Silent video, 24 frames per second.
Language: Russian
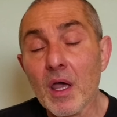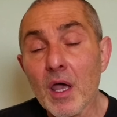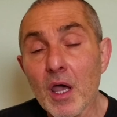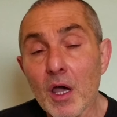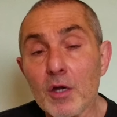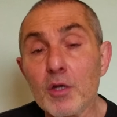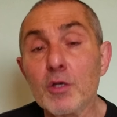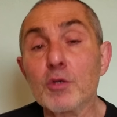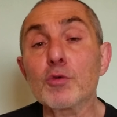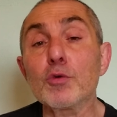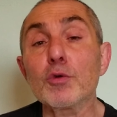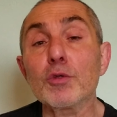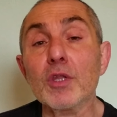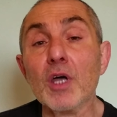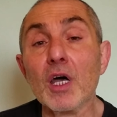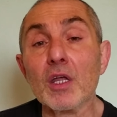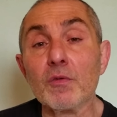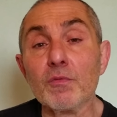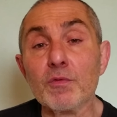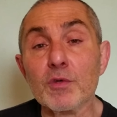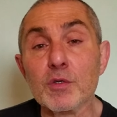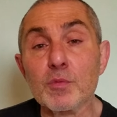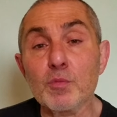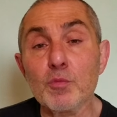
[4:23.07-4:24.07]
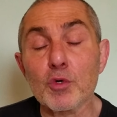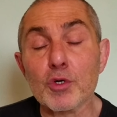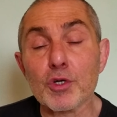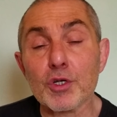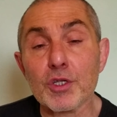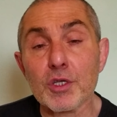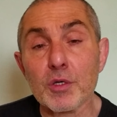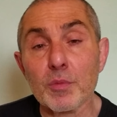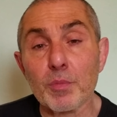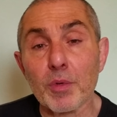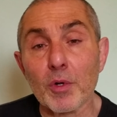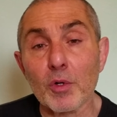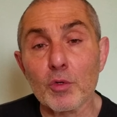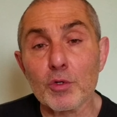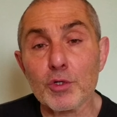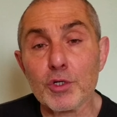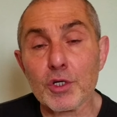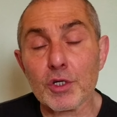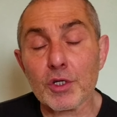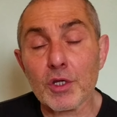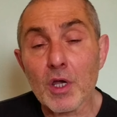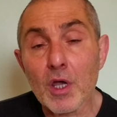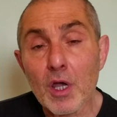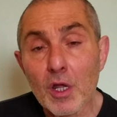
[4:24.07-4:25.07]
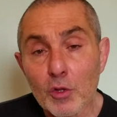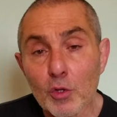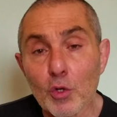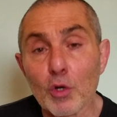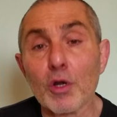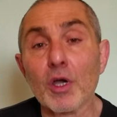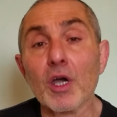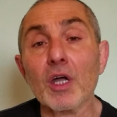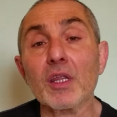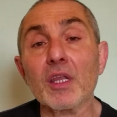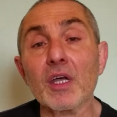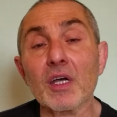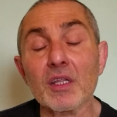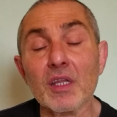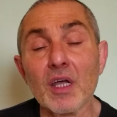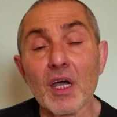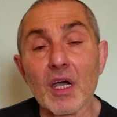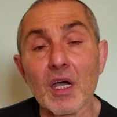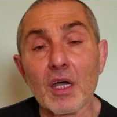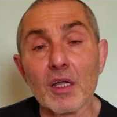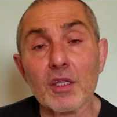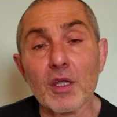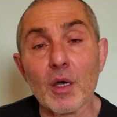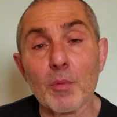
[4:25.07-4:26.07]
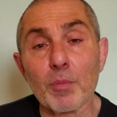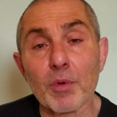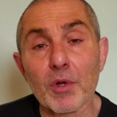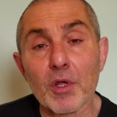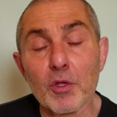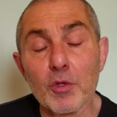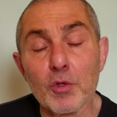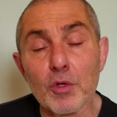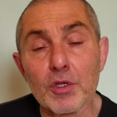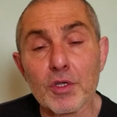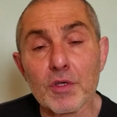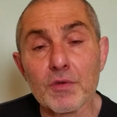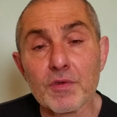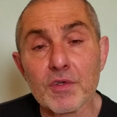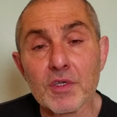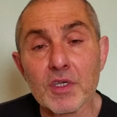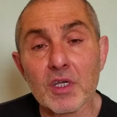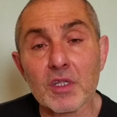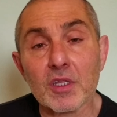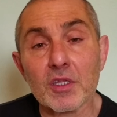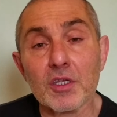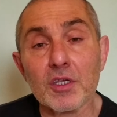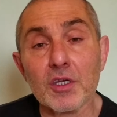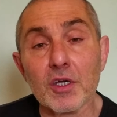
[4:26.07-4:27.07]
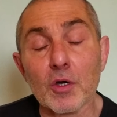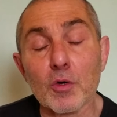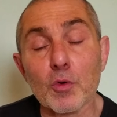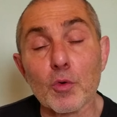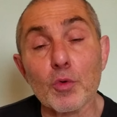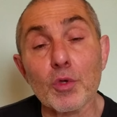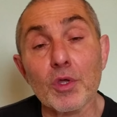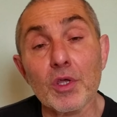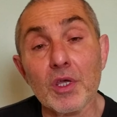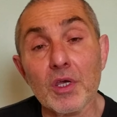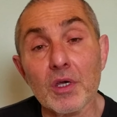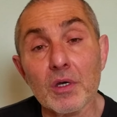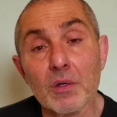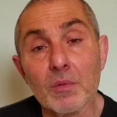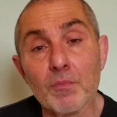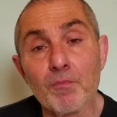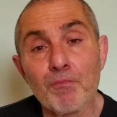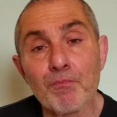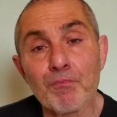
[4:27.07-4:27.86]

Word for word: результат вы сможете получить только тогда, когда пройдете все те круги.